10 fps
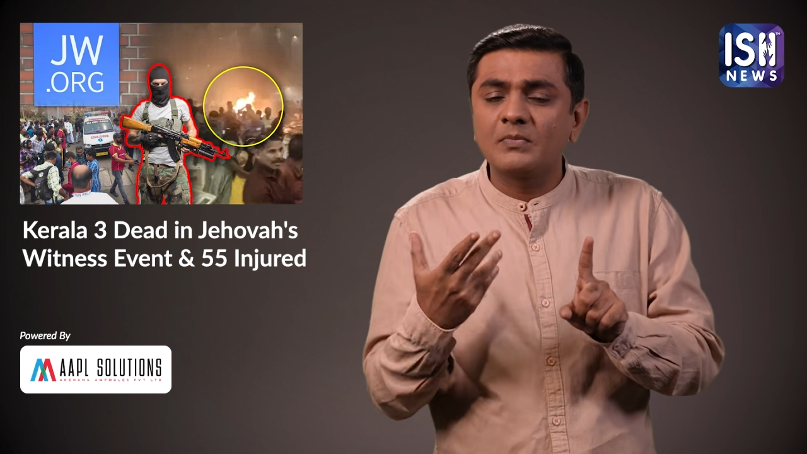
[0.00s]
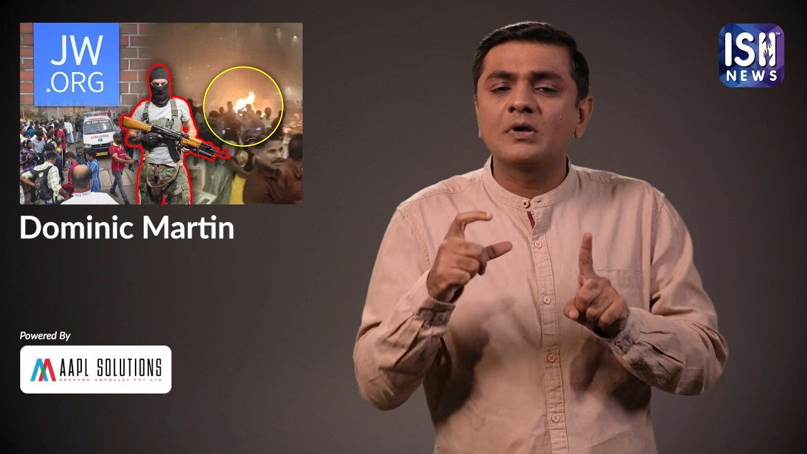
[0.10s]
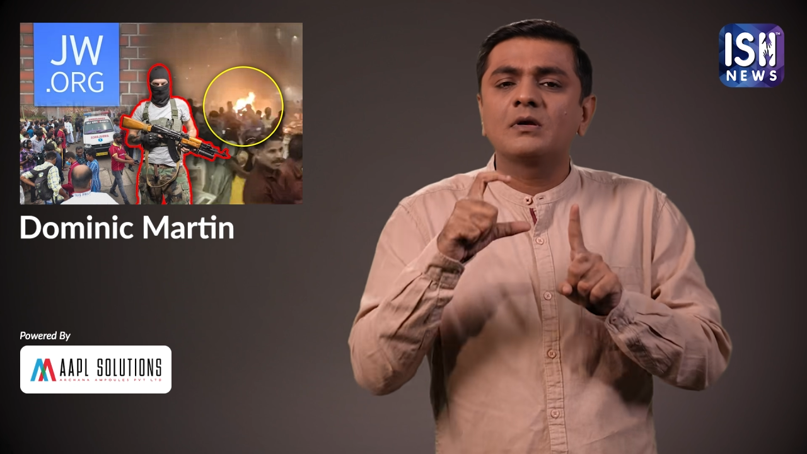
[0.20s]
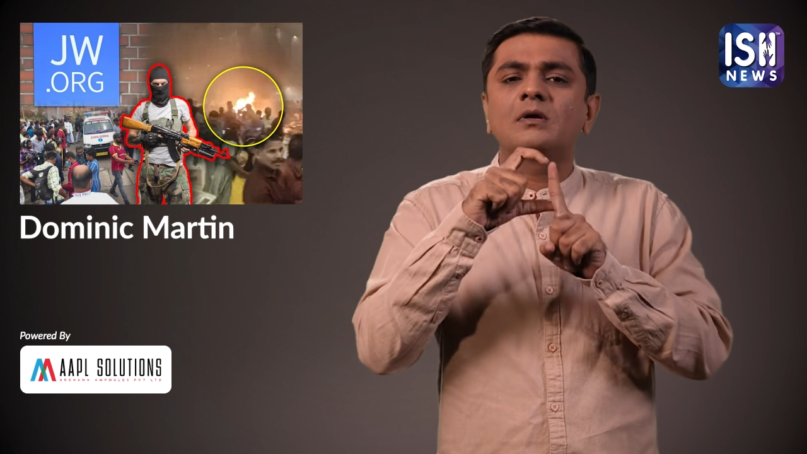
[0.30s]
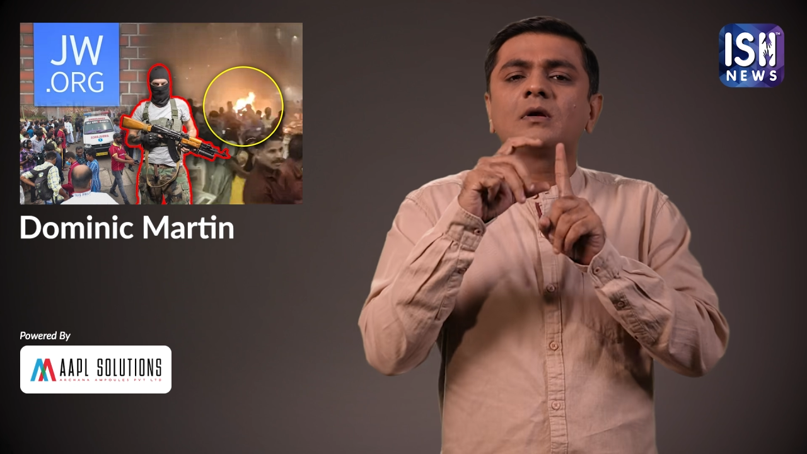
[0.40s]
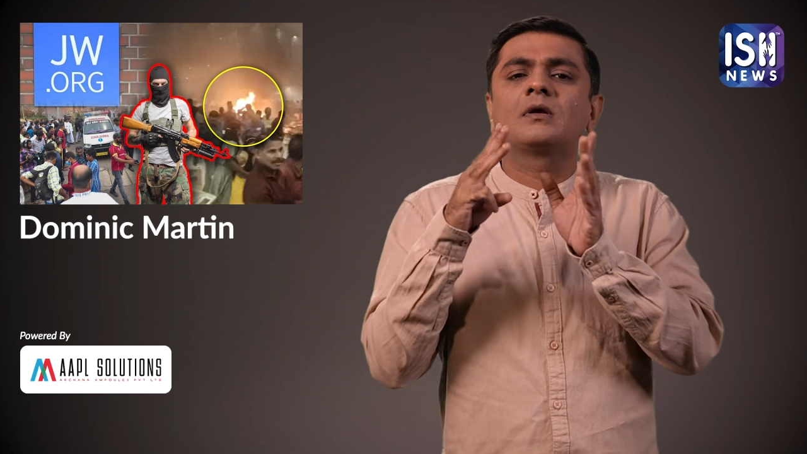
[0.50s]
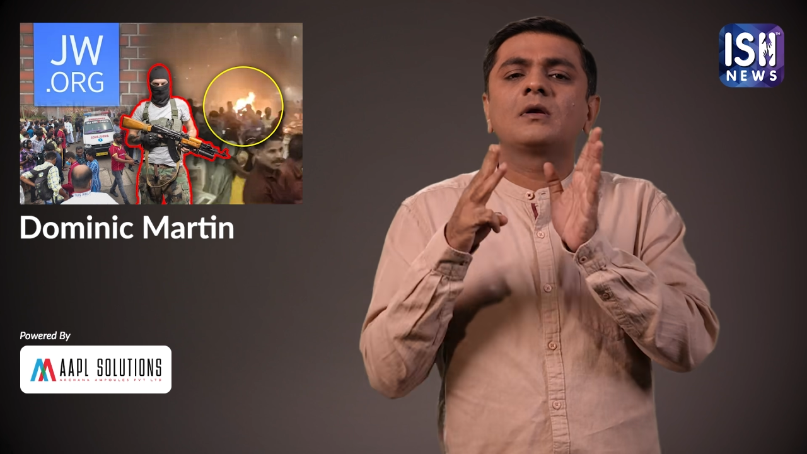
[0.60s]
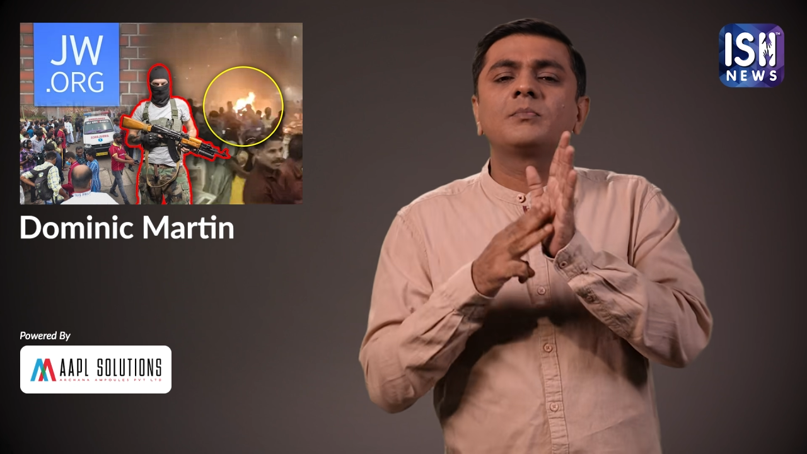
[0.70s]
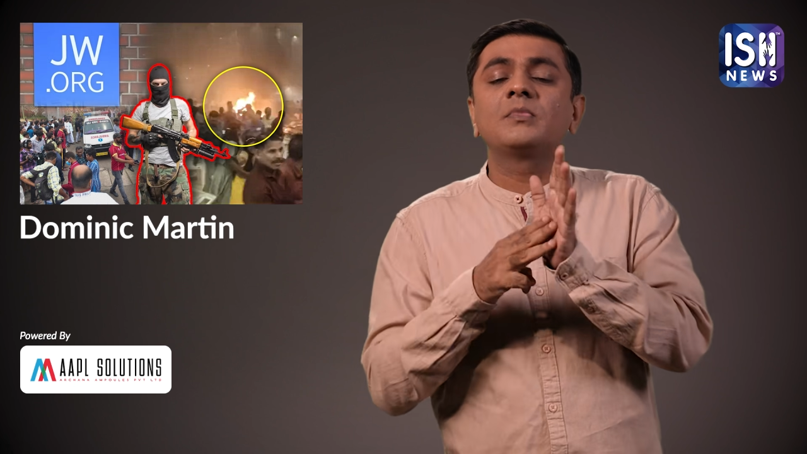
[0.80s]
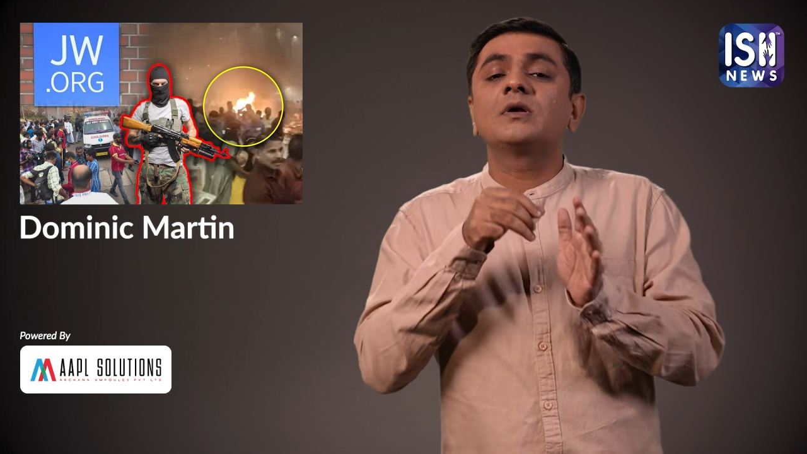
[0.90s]
पूछताछ की
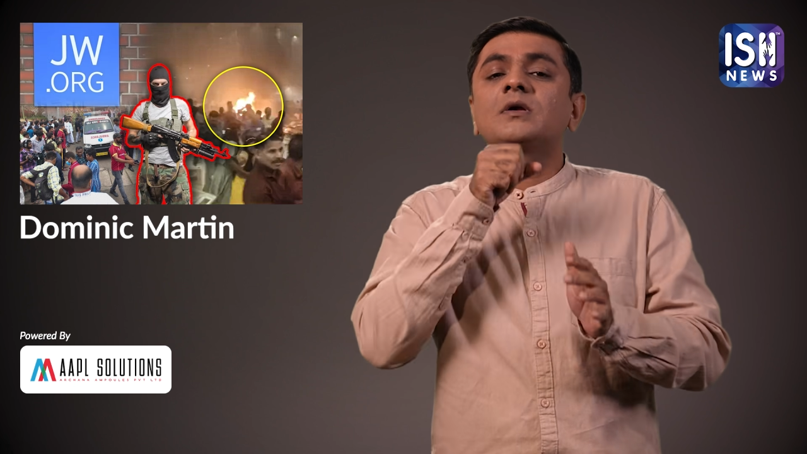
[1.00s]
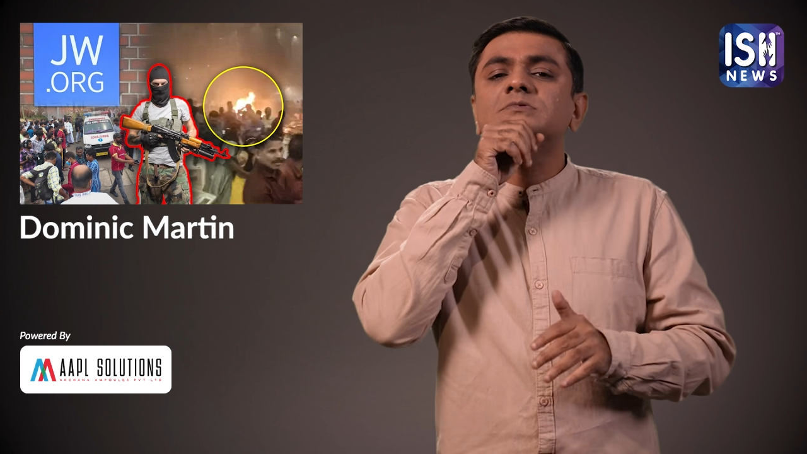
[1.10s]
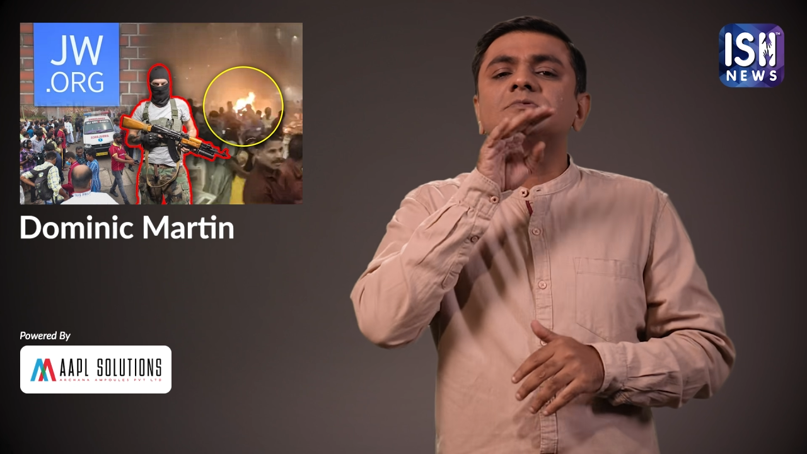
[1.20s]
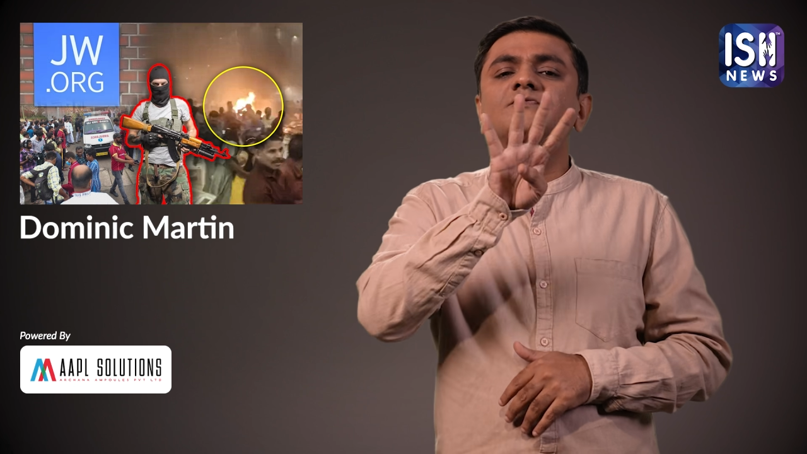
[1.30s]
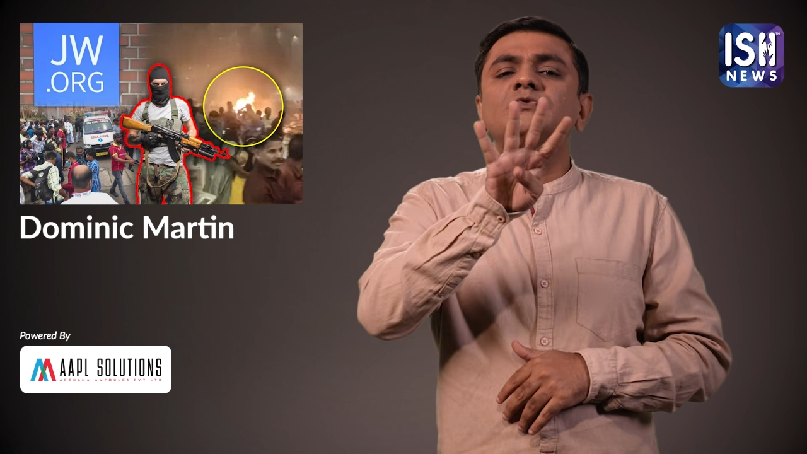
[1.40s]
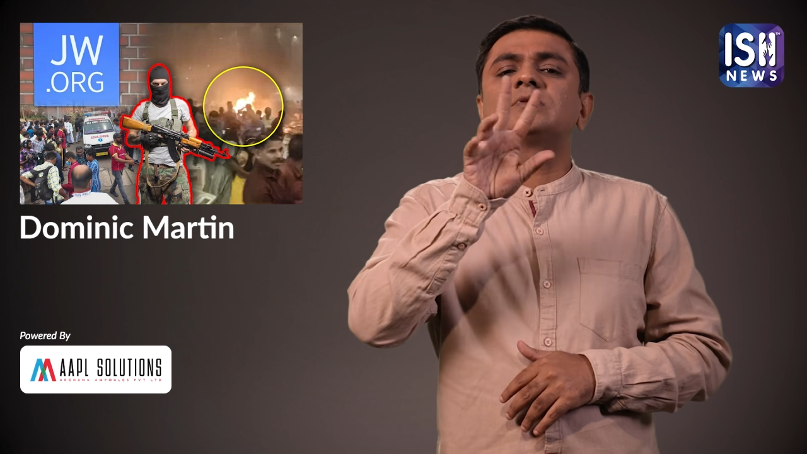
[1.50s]
जा रही है